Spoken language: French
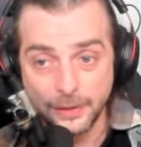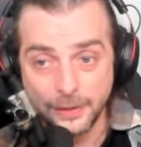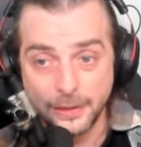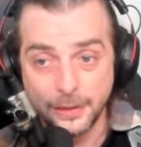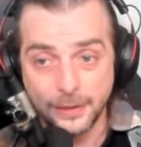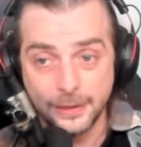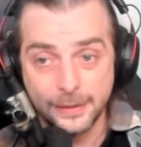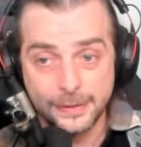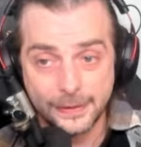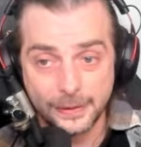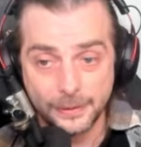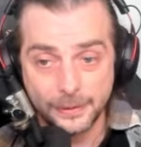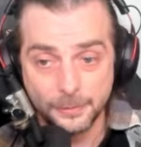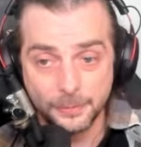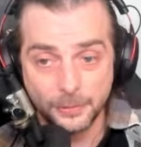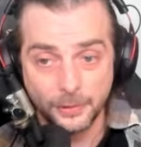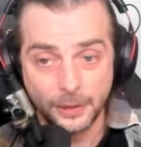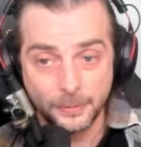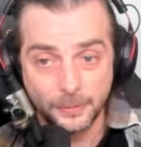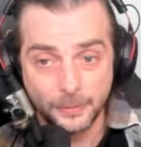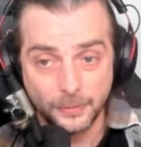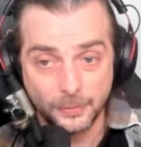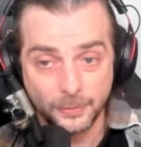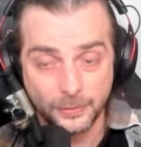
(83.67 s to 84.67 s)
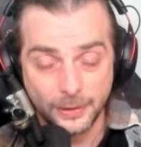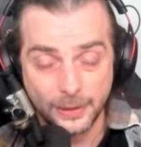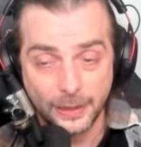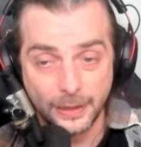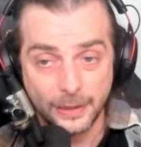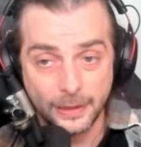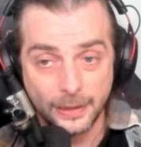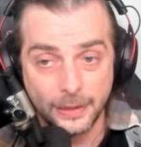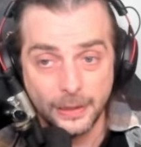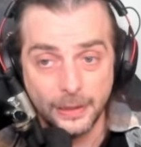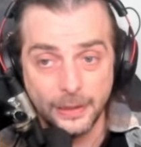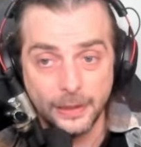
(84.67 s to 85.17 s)
glisser pour la
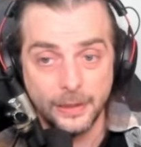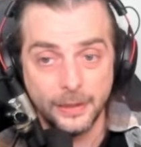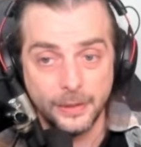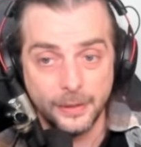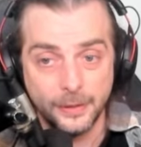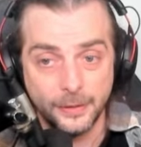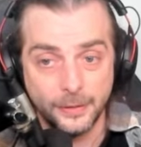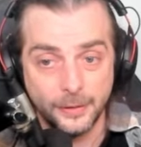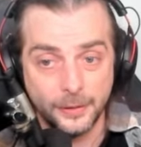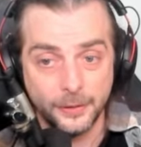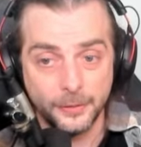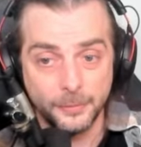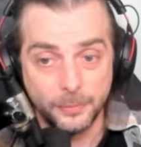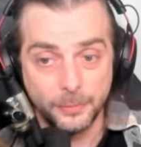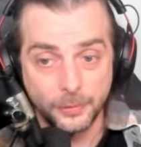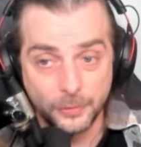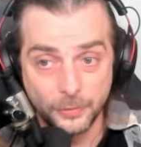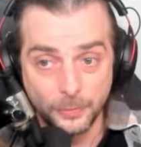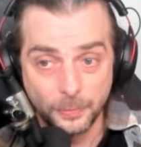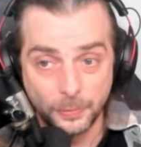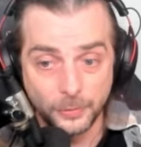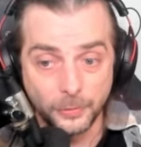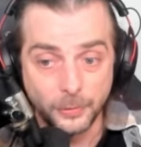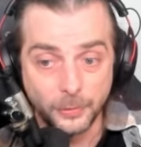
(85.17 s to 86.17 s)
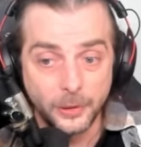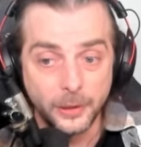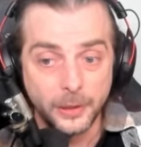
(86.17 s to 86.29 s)
monter euh, beaucoup plus haut.